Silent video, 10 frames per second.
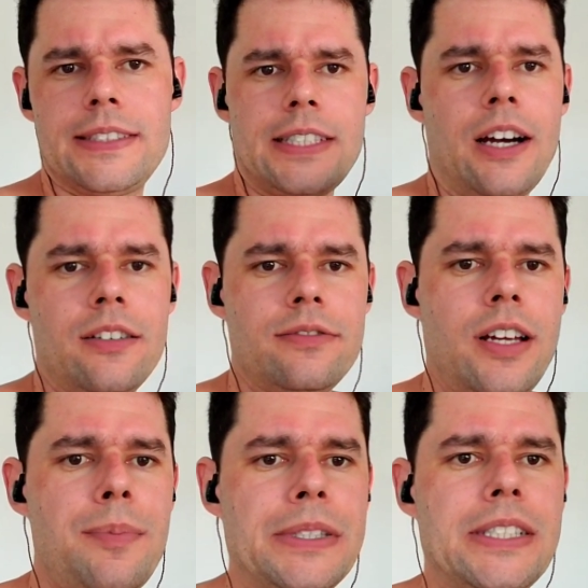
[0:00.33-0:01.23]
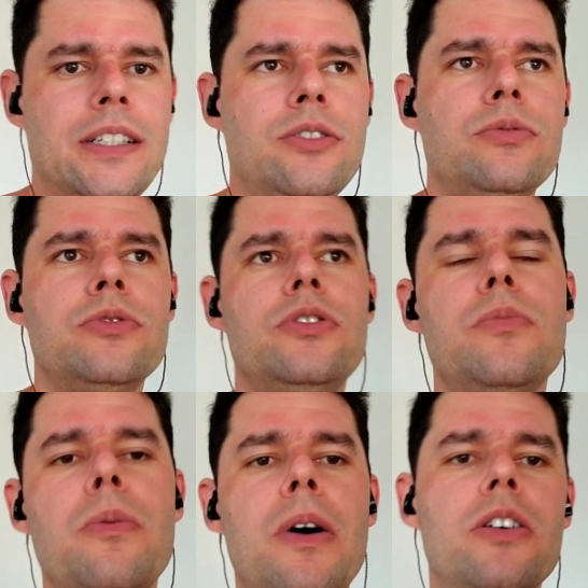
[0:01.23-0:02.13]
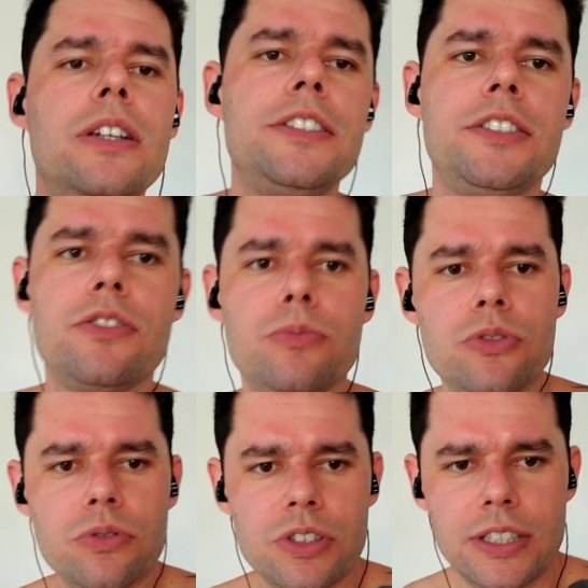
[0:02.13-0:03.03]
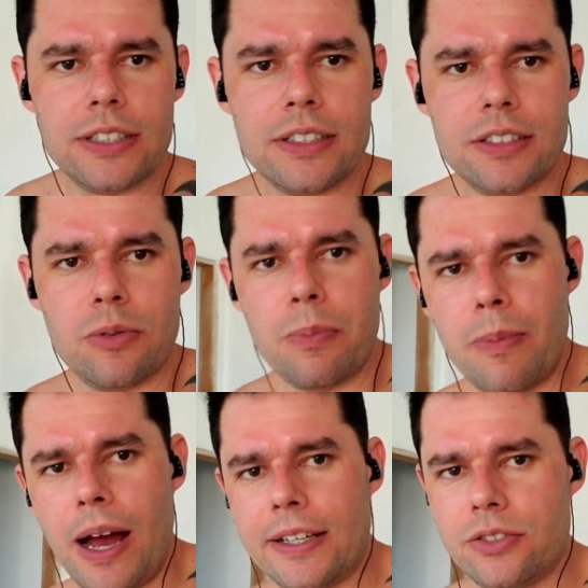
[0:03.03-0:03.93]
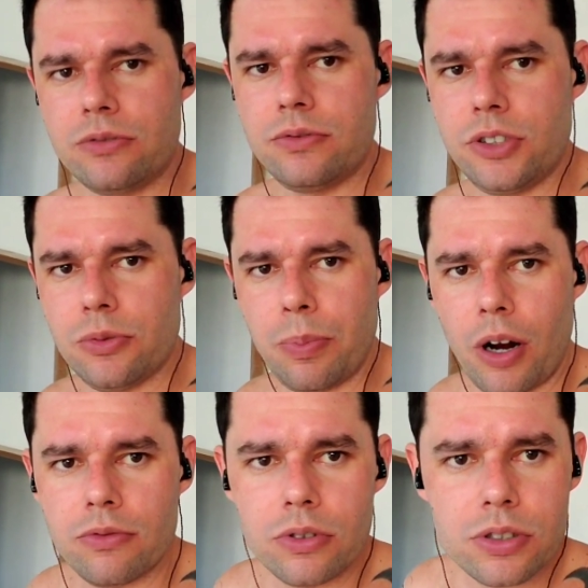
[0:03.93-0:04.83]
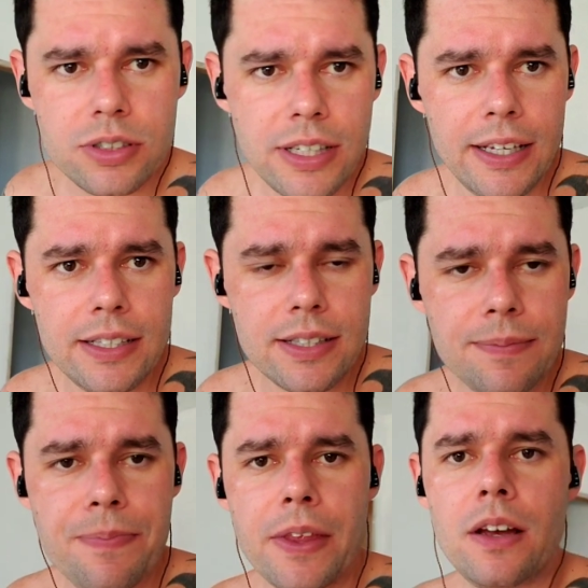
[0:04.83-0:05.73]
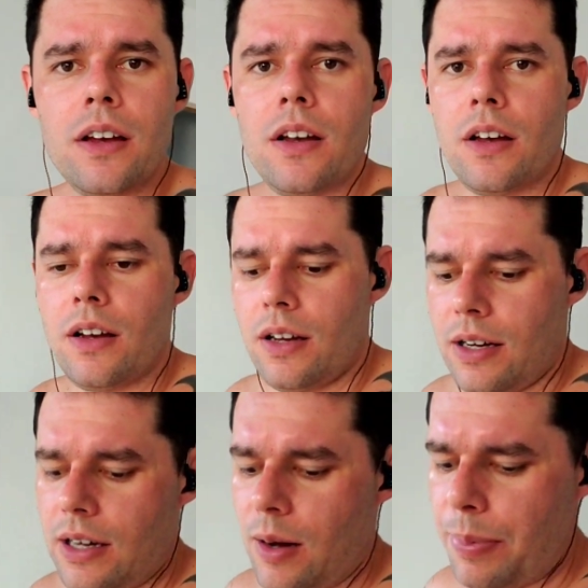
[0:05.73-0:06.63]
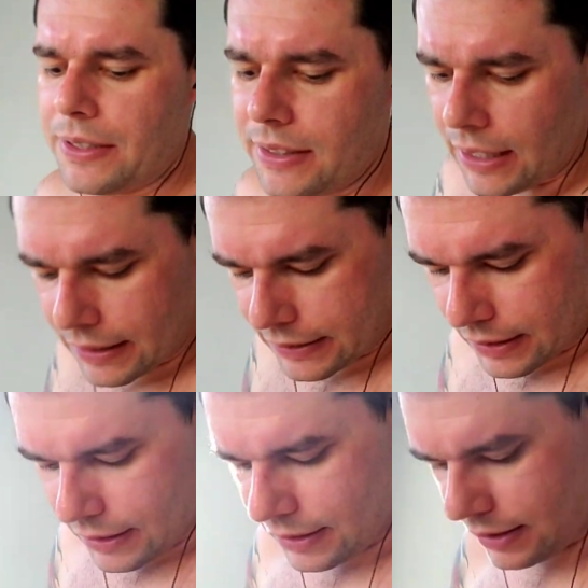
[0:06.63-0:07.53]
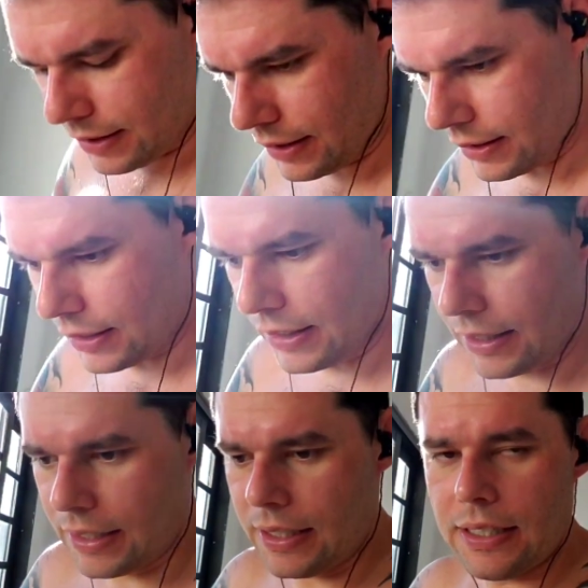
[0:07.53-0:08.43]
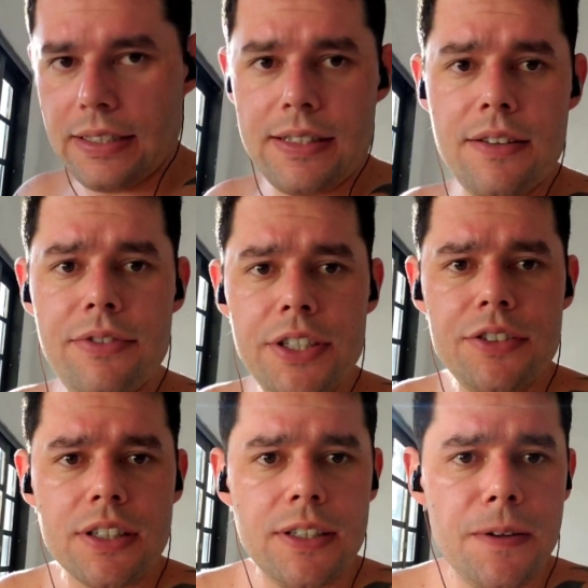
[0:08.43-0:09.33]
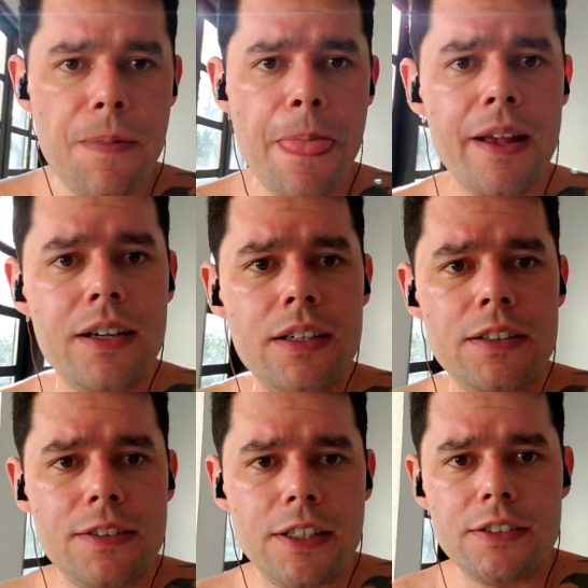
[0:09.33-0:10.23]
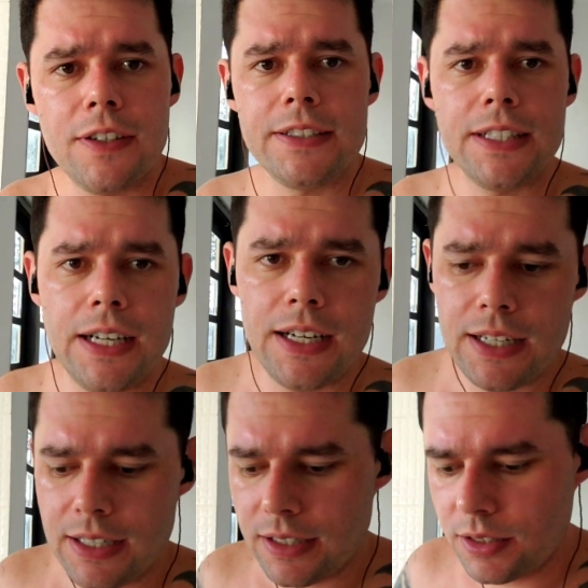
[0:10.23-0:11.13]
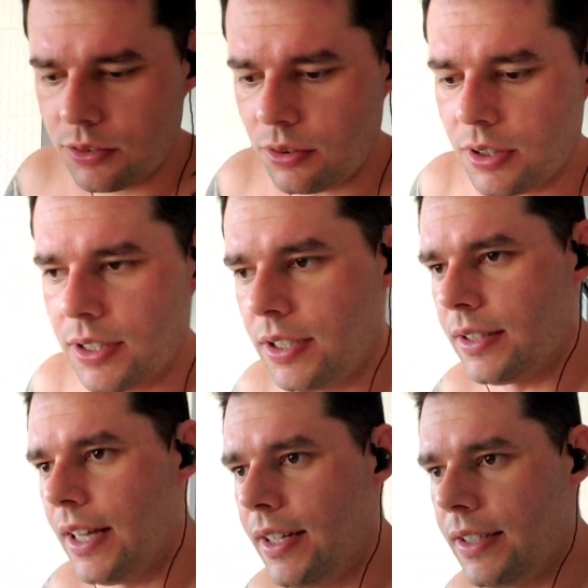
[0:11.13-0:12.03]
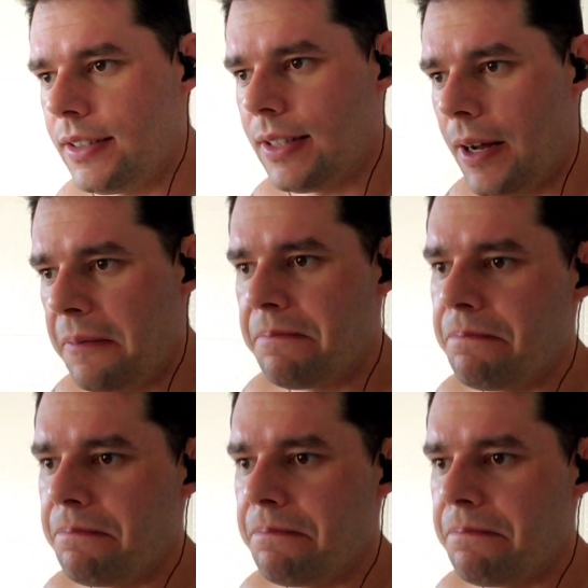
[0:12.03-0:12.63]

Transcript: Salve rapaziada do mundo mobile, Legends Motorzinho aqui trazendo mais um vídeo para vocês. Rapaziada, é, nesse vídeo aqui nós vai estar tá trocando ideia aí tá?